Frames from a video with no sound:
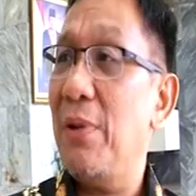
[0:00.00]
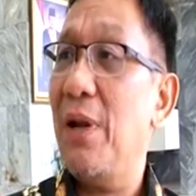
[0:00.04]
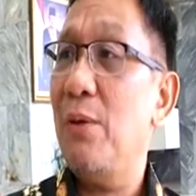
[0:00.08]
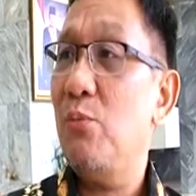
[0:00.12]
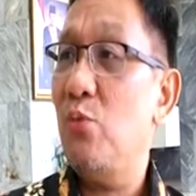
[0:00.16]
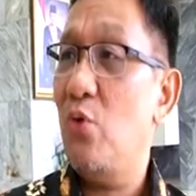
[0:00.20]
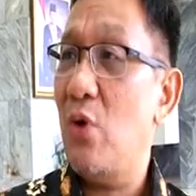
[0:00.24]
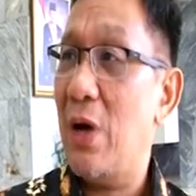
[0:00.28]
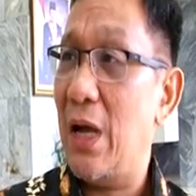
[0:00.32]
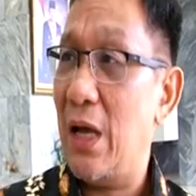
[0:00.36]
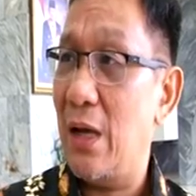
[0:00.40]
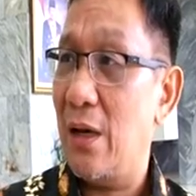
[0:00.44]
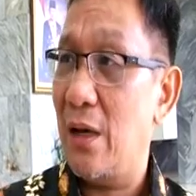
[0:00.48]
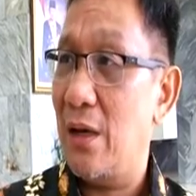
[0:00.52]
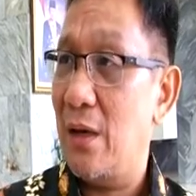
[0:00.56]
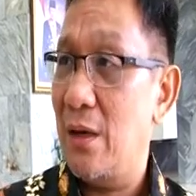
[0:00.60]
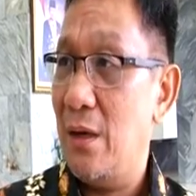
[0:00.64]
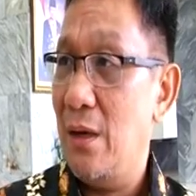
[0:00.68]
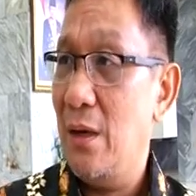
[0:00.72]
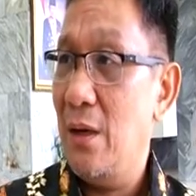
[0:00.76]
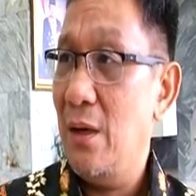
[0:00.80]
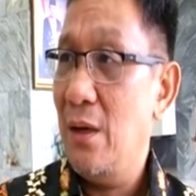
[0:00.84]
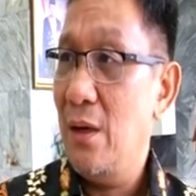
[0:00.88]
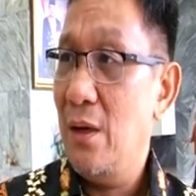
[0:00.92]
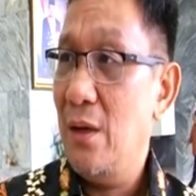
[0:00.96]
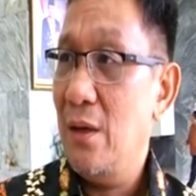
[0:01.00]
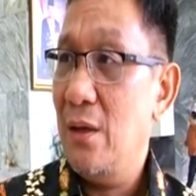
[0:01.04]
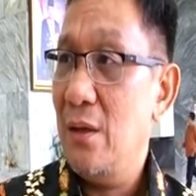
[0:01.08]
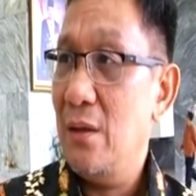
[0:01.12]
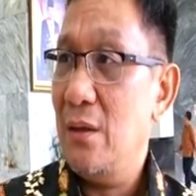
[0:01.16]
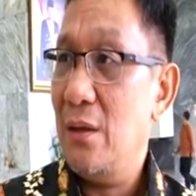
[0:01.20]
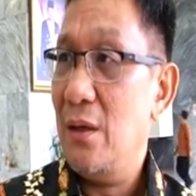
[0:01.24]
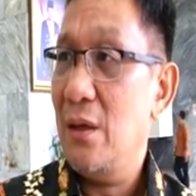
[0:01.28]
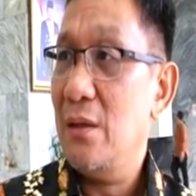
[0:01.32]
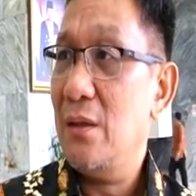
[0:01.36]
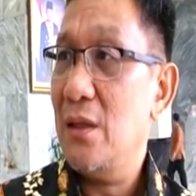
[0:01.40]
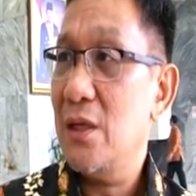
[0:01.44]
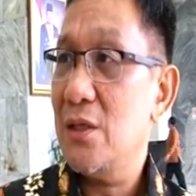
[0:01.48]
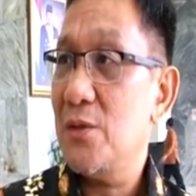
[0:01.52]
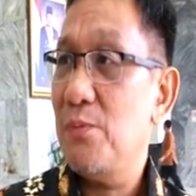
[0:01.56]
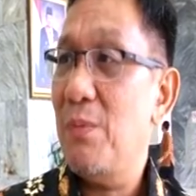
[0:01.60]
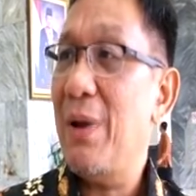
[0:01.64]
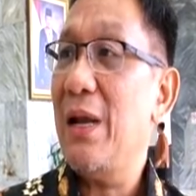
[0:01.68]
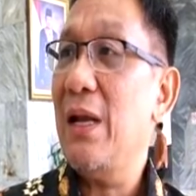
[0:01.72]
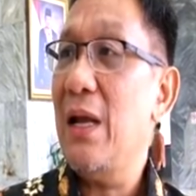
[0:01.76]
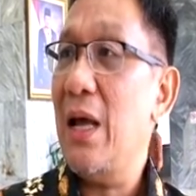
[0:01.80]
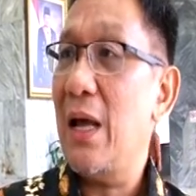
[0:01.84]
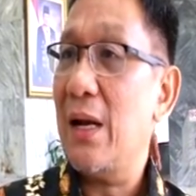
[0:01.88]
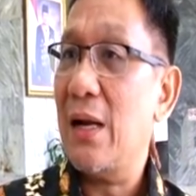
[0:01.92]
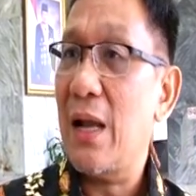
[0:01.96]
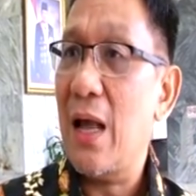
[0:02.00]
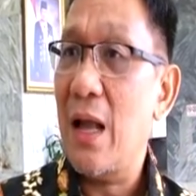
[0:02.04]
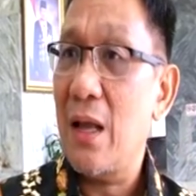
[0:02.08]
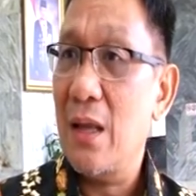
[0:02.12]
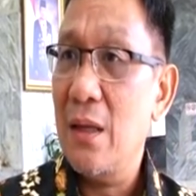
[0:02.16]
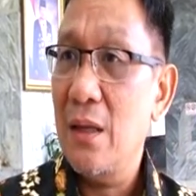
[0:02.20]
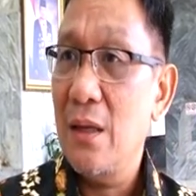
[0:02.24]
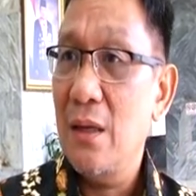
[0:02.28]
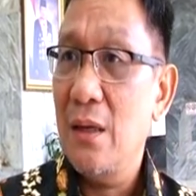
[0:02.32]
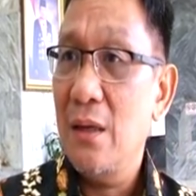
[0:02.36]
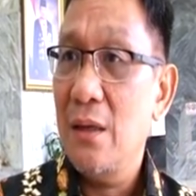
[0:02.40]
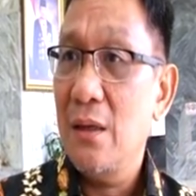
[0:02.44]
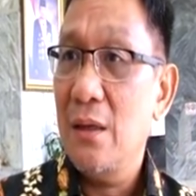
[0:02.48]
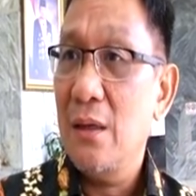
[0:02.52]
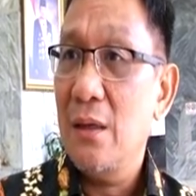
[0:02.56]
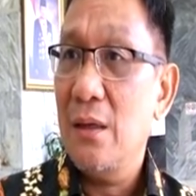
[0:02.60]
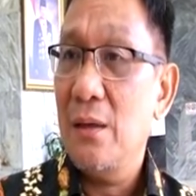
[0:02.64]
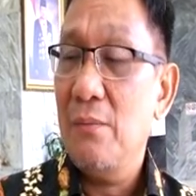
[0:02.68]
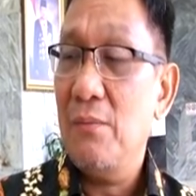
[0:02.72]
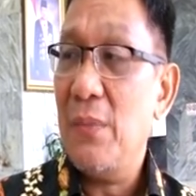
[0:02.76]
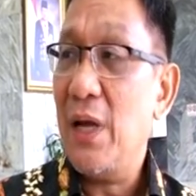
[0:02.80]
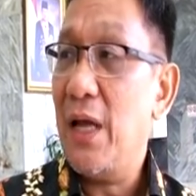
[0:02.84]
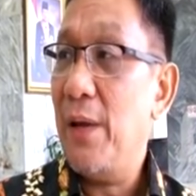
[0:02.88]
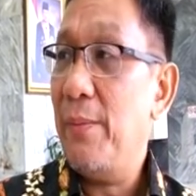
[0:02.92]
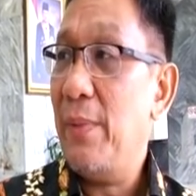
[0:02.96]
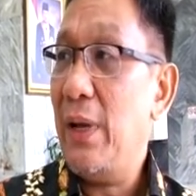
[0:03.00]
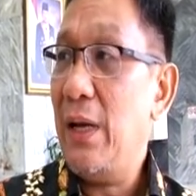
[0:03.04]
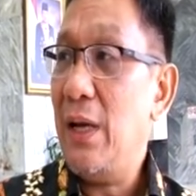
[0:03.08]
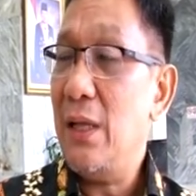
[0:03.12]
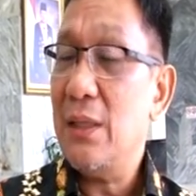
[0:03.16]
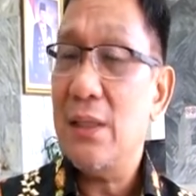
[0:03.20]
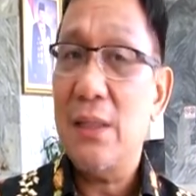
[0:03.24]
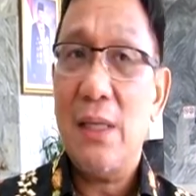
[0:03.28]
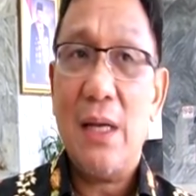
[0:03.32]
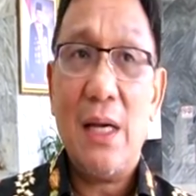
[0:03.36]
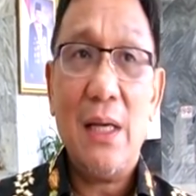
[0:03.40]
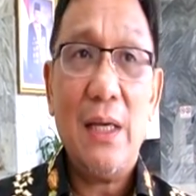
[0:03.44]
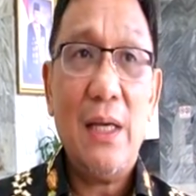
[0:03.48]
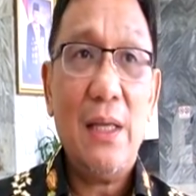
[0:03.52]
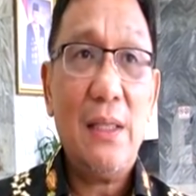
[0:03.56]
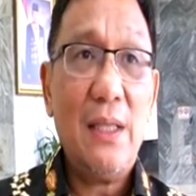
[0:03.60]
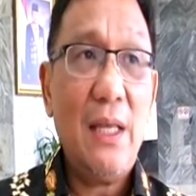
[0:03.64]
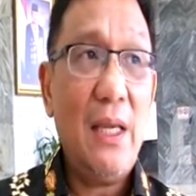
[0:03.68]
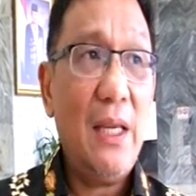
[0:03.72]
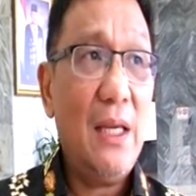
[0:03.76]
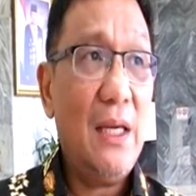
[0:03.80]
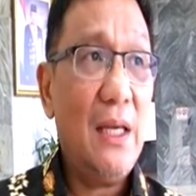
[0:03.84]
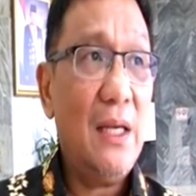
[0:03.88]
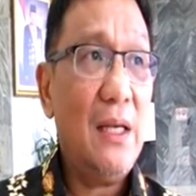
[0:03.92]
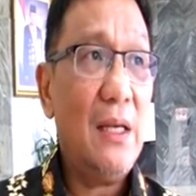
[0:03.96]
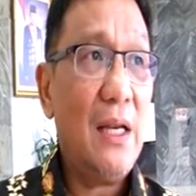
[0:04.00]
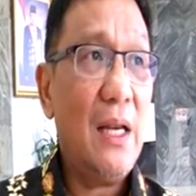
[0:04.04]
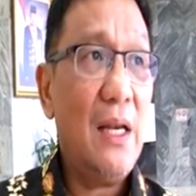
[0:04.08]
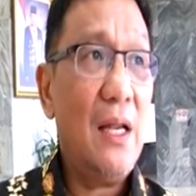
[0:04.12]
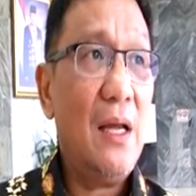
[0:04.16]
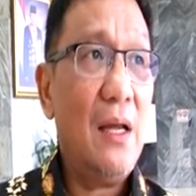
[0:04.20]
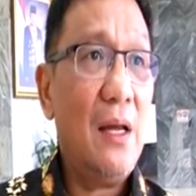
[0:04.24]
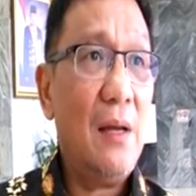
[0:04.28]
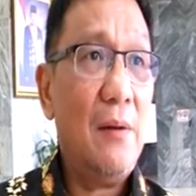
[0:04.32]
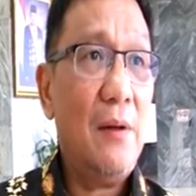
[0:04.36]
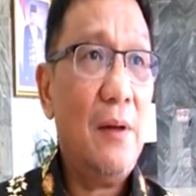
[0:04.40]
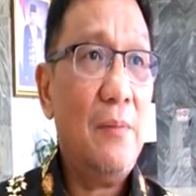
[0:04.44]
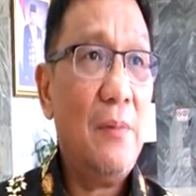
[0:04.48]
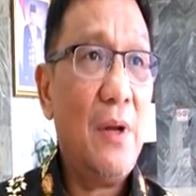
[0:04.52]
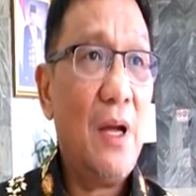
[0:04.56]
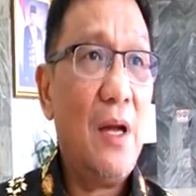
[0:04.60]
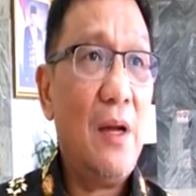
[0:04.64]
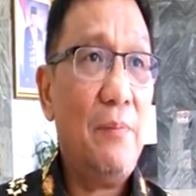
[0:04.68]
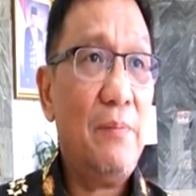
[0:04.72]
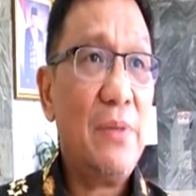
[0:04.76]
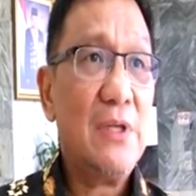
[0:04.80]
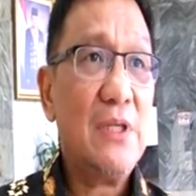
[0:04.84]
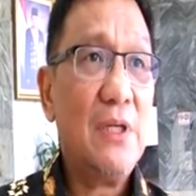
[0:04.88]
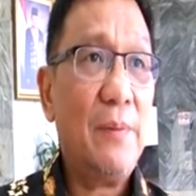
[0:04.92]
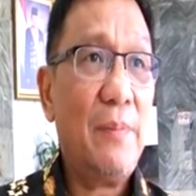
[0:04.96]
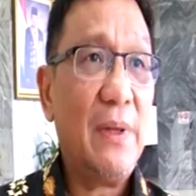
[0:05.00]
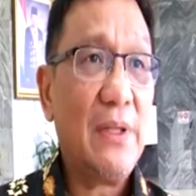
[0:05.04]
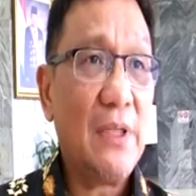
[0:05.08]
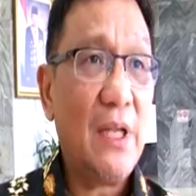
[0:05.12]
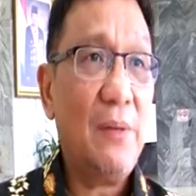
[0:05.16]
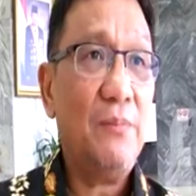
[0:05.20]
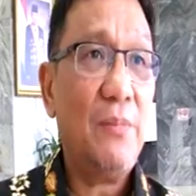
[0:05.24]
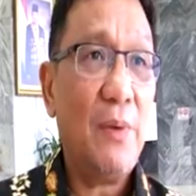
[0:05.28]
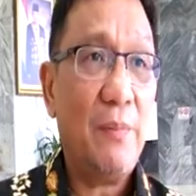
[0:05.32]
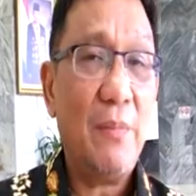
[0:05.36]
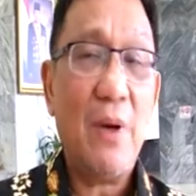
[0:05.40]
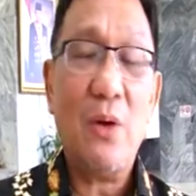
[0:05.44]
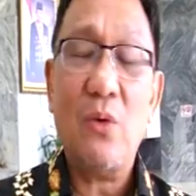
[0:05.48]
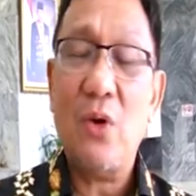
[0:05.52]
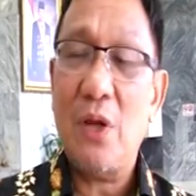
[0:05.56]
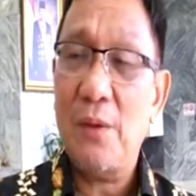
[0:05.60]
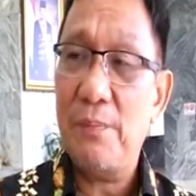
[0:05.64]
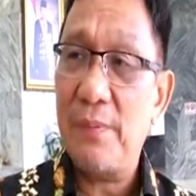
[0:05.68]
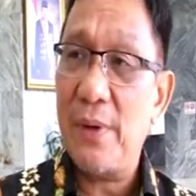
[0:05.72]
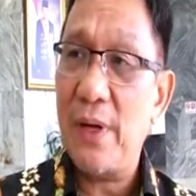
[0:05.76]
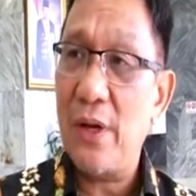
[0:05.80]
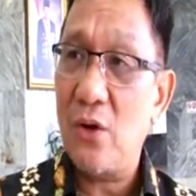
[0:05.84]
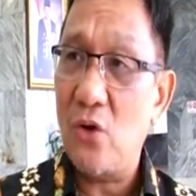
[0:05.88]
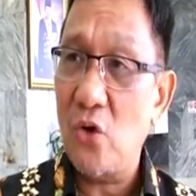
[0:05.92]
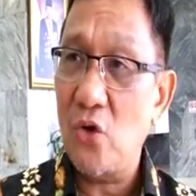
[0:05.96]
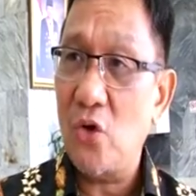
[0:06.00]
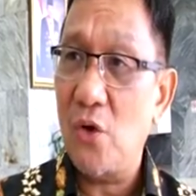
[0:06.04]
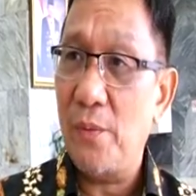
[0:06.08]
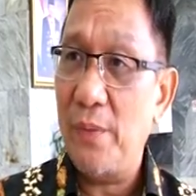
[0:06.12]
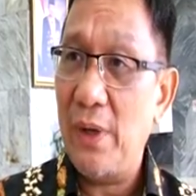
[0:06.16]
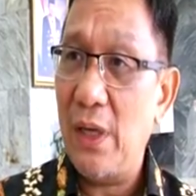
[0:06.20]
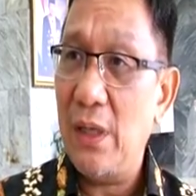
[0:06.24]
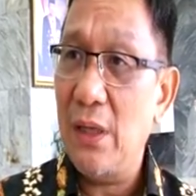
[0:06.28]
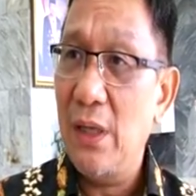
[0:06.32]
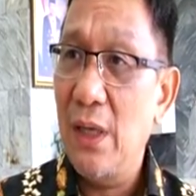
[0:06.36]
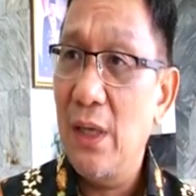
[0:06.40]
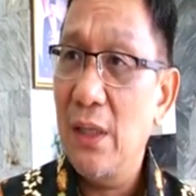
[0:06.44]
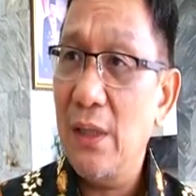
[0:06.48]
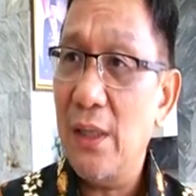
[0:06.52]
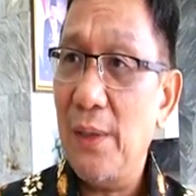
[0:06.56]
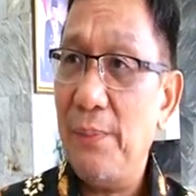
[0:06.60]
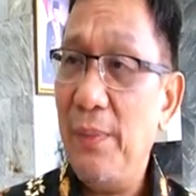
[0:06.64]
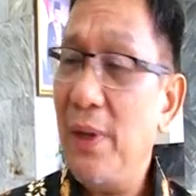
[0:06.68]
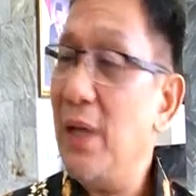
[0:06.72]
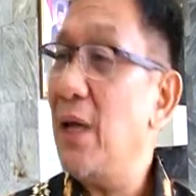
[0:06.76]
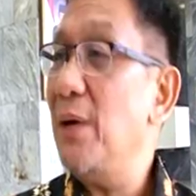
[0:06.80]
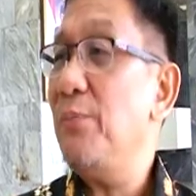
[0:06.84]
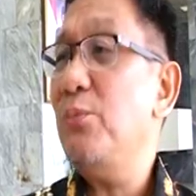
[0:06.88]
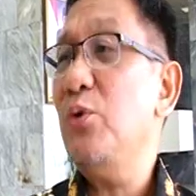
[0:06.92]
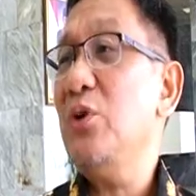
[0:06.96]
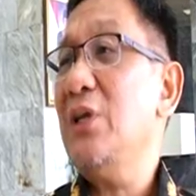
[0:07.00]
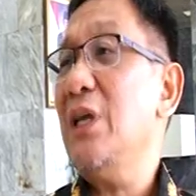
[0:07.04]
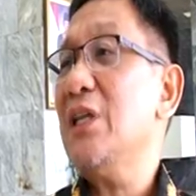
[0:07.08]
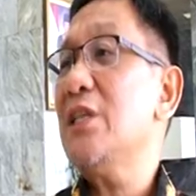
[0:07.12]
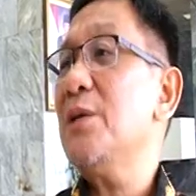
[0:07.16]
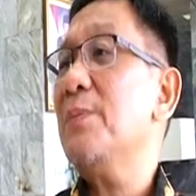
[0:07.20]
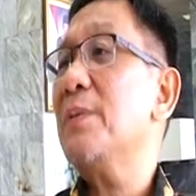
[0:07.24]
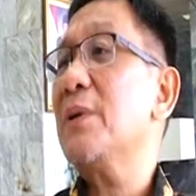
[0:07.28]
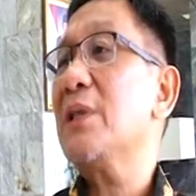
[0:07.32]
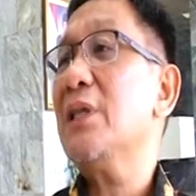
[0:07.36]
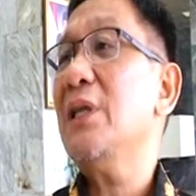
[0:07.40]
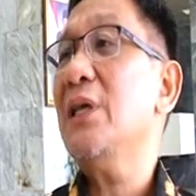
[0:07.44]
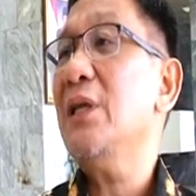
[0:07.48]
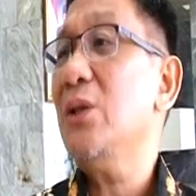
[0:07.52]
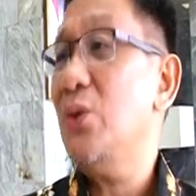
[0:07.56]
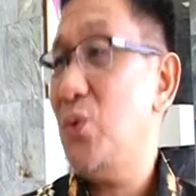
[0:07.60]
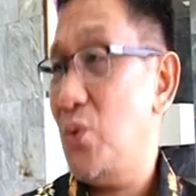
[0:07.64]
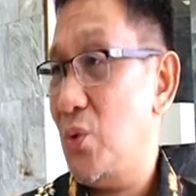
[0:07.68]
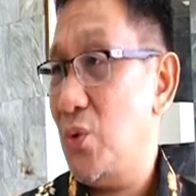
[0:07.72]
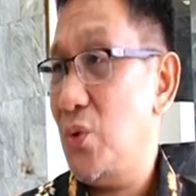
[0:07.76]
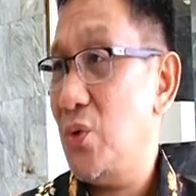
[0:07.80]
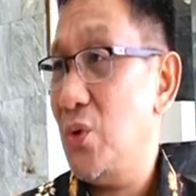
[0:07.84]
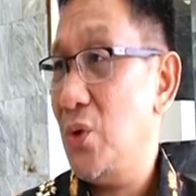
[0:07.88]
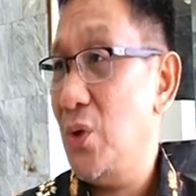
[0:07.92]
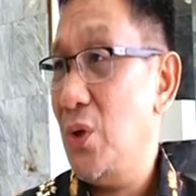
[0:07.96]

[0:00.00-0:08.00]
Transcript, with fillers: pelabuhan, lantas bandara, Bagaimana sekarang kita ingin ada ah, percepatan pembangunan perekonomian, tapi nggak punya seperti itu.